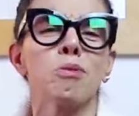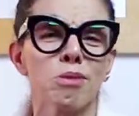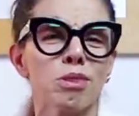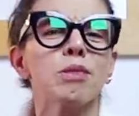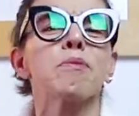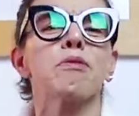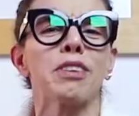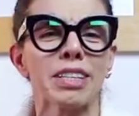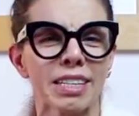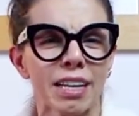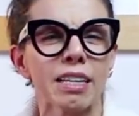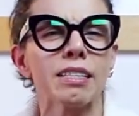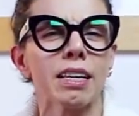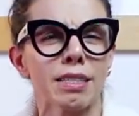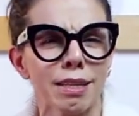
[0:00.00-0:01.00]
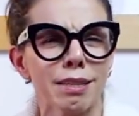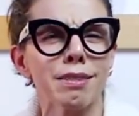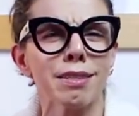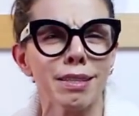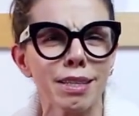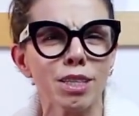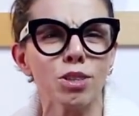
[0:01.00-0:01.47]
eu costumo fazer esse
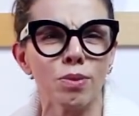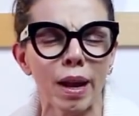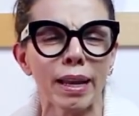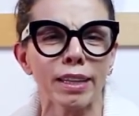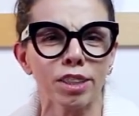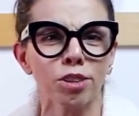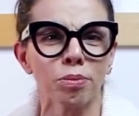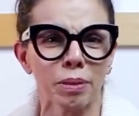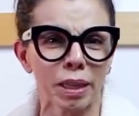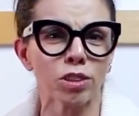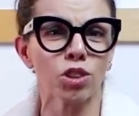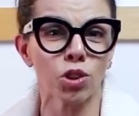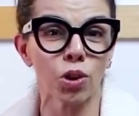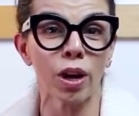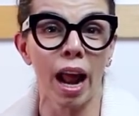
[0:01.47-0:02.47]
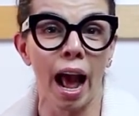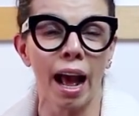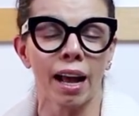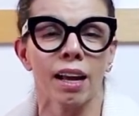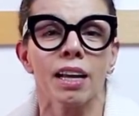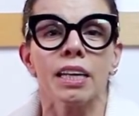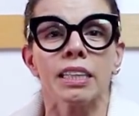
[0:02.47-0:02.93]
exercício aí de
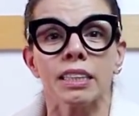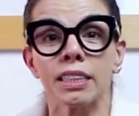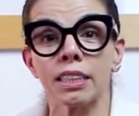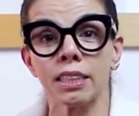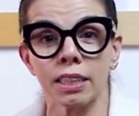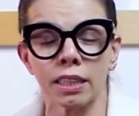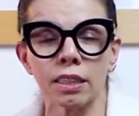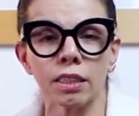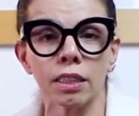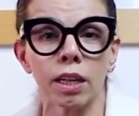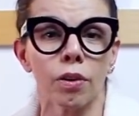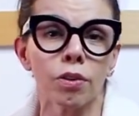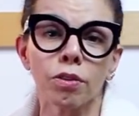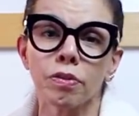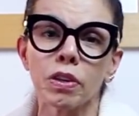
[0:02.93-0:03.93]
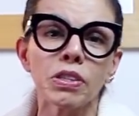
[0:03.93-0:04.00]
questionar se sim, se não.